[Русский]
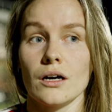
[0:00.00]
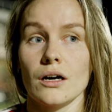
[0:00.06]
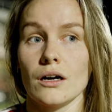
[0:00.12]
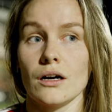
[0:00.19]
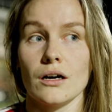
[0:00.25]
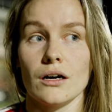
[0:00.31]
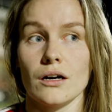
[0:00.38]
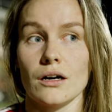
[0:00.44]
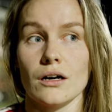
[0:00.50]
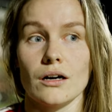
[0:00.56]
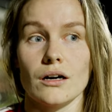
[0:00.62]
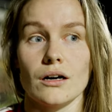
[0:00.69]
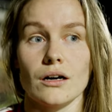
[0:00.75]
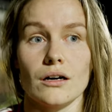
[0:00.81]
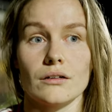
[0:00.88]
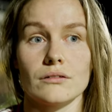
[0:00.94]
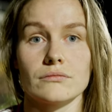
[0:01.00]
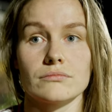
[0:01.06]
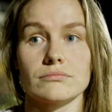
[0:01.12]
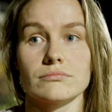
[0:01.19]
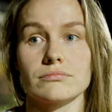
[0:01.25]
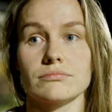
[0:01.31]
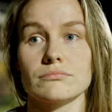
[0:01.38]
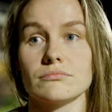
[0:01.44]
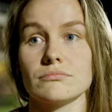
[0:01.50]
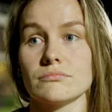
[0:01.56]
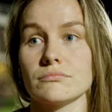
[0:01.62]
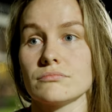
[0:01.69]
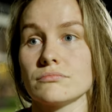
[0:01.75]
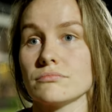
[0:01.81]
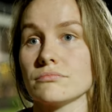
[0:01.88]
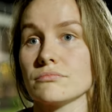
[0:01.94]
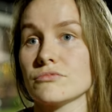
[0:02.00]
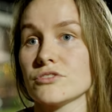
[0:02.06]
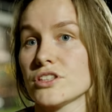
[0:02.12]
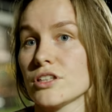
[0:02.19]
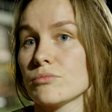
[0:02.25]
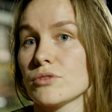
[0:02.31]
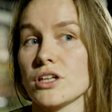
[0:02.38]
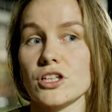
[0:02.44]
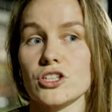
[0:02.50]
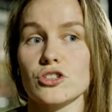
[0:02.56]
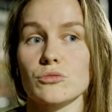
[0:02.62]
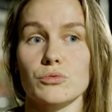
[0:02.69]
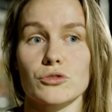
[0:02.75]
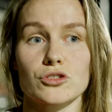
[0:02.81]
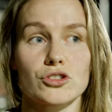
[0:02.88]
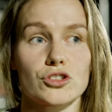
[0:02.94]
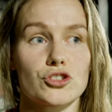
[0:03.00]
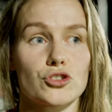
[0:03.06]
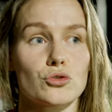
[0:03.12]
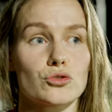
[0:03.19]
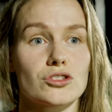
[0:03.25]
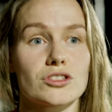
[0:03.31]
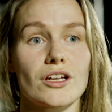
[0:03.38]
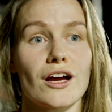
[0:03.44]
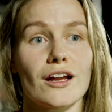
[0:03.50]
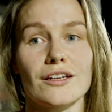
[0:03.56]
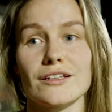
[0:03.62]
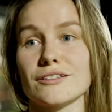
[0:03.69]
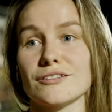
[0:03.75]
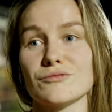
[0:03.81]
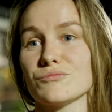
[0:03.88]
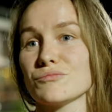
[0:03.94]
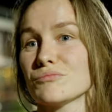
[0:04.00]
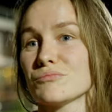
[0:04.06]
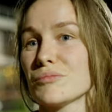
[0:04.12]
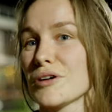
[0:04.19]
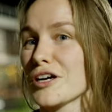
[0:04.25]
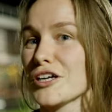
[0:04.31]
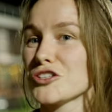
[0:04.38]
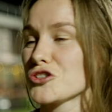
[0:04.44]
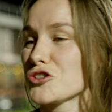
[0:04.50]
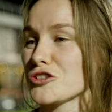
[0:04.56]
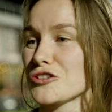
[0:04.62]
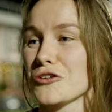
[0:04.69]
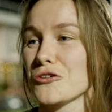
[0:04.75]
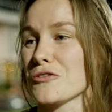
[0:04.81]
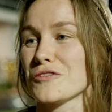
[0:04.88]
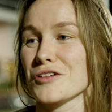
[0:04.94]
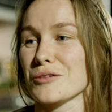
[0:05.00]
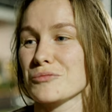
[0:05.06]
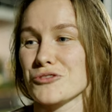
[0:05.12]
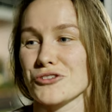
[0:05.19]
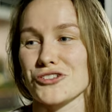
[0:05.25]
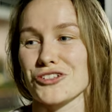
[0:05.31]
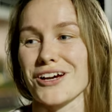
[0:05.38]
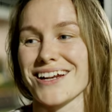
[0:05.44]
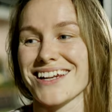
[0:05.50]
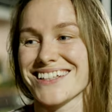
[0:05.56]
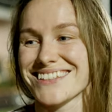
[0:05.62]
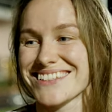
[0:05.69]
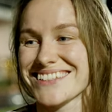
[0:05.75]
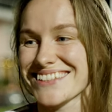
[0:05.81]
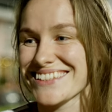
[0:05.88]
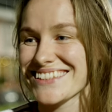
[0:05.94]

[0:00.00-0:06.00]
А, все, мне кажется, просто еще устали, пока ничего такого не обсуждали.